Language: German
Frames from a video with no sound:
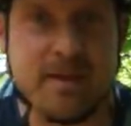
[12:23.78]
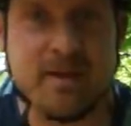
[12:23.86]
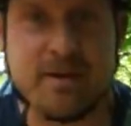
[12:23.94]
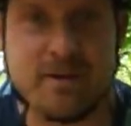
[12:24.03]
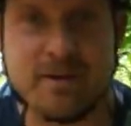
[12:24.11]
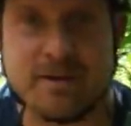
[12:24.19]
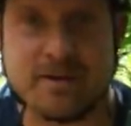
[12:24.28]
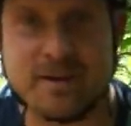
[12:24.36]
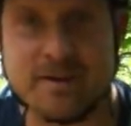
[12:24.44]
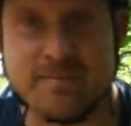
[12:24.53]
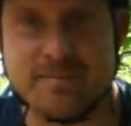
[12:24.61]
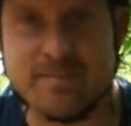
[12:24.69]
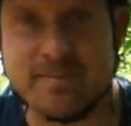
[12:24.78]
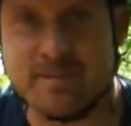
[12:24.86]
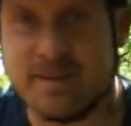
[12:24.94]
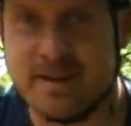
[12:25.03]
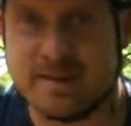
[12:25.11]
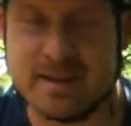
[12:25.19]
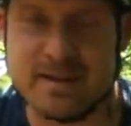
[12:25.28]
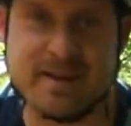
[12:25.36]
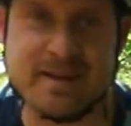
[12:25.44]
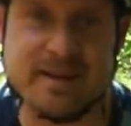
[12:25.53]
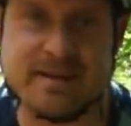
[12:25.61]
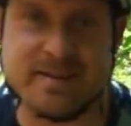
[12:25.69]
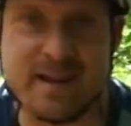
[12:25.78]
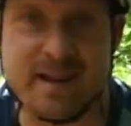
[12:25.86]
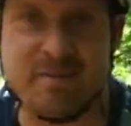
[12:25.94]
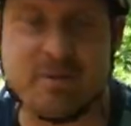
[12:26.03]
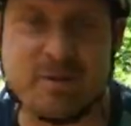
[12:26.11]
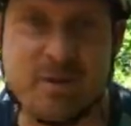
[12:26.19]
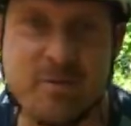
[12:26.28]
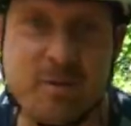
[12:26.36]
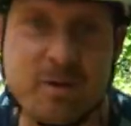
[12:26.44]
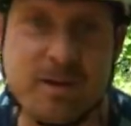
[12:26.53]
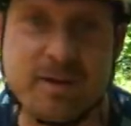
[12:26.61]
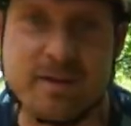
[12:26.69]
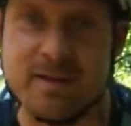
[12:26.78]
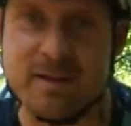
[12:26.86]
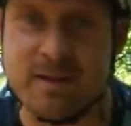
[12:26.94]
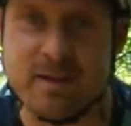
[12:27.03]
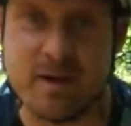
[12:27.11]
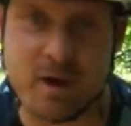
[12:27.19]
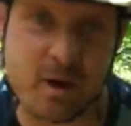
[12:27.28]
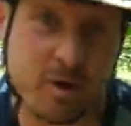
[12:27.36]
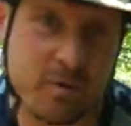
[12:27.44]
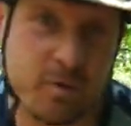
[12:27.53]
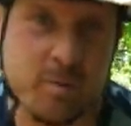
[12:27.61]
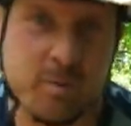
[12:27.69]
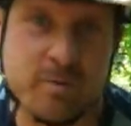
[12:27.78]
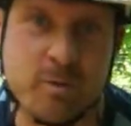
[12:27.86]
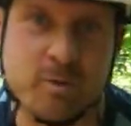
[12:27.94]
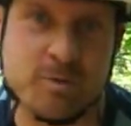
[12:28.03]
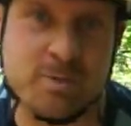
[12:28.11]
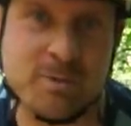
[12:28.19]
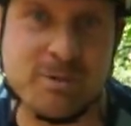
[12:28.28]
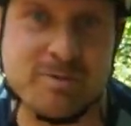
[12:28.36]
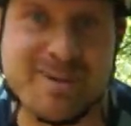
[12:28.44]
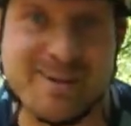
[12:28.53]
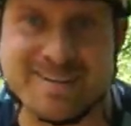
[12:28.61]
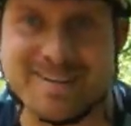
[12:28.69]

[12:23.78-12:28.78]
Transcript: und ähm, dann seid ihr safe und könnt wirklich auch auf hohem Niveau super gut fahren.